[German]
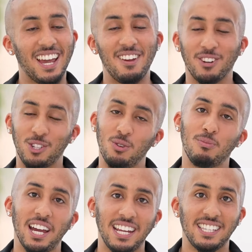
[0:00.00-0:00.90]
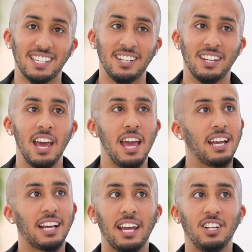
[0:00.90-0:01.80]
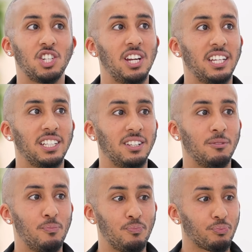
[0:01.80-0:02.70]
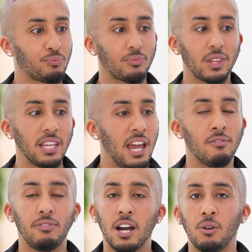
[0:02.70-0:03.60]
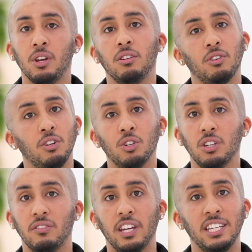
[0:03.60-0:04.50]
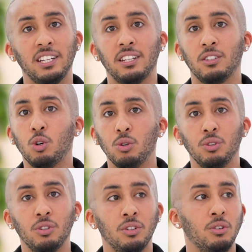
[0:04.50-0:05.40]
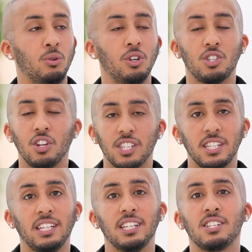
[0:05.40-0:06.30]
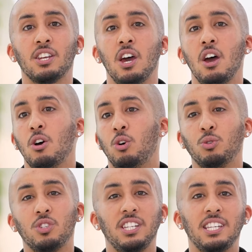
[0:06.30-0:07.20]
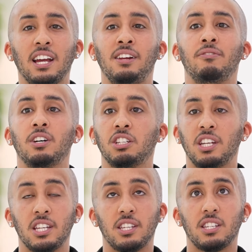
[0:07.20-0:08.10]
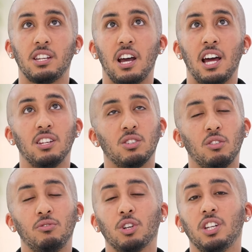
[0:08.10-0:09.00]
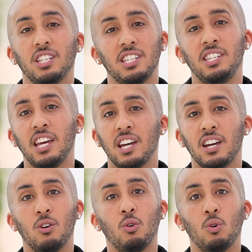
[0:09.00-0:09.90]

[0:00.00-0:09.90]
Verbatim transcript: hier einfach die Nummer eins sind. Keine schlechten Erfahrungen von irgendwelchen Kunden oder sonstiges. Und du siehst ja einfach, dass alles auf wirklich sehr